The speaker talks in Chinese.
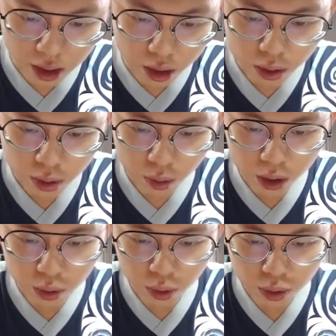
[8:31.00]
然后画
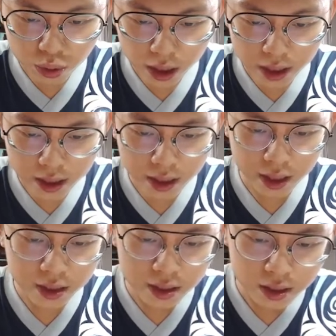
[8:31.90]
多出来一点
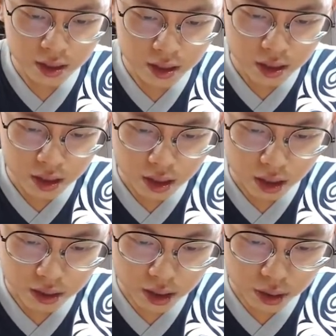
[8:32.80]
点，
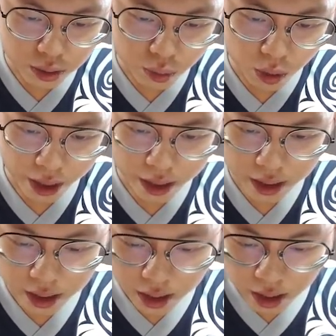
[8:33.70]
啊，这个就是 y。
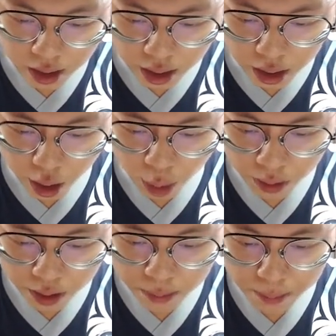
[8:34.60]
然后我
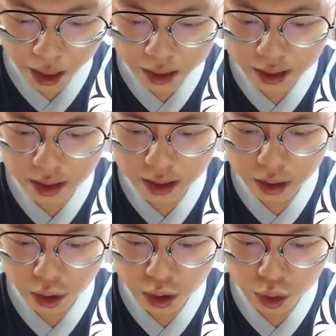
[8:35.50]
们把尺
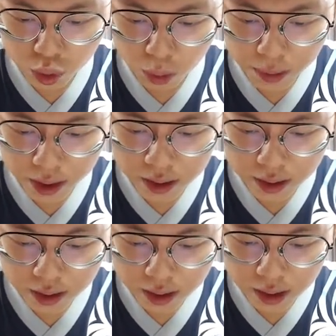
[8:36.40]
移去左边
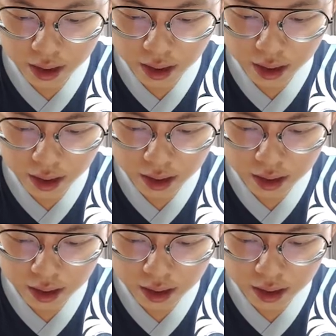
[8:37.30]
一点点，